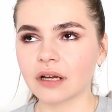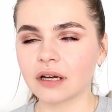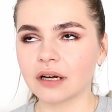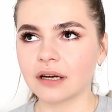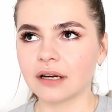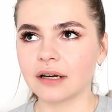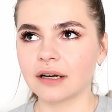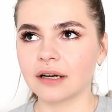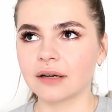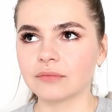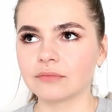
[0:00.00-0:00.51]

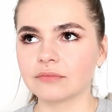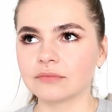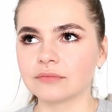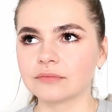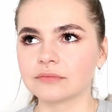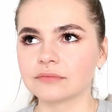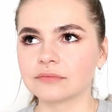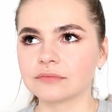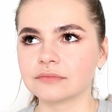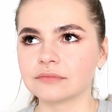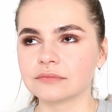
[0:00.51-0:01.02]

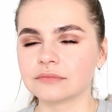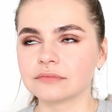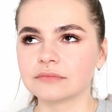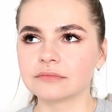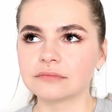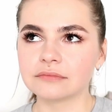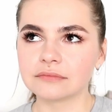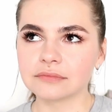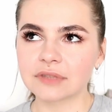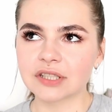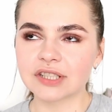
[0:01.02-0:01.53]

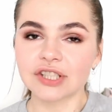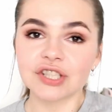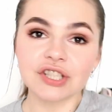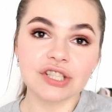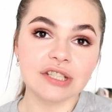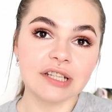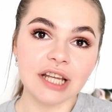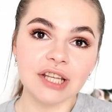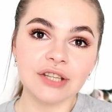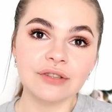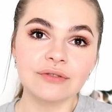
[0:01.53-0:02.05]
к
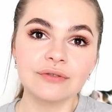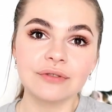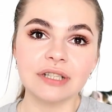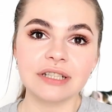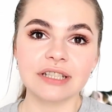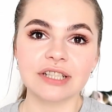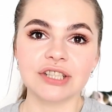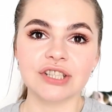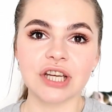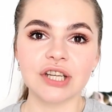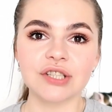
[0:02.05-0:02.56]
сожалению
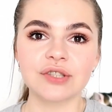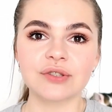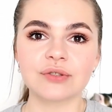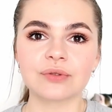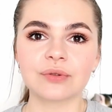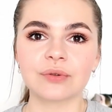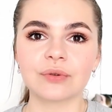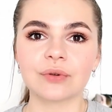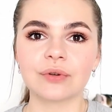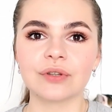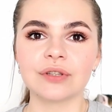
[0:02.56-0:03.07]
или к
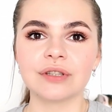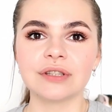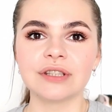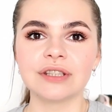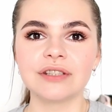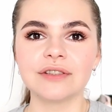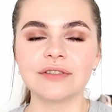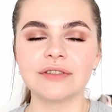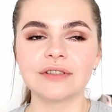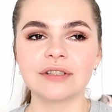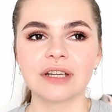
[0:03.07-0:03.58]
счастью, но
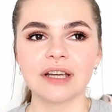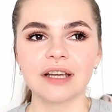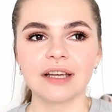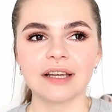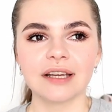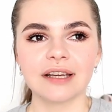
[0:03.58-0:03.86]
не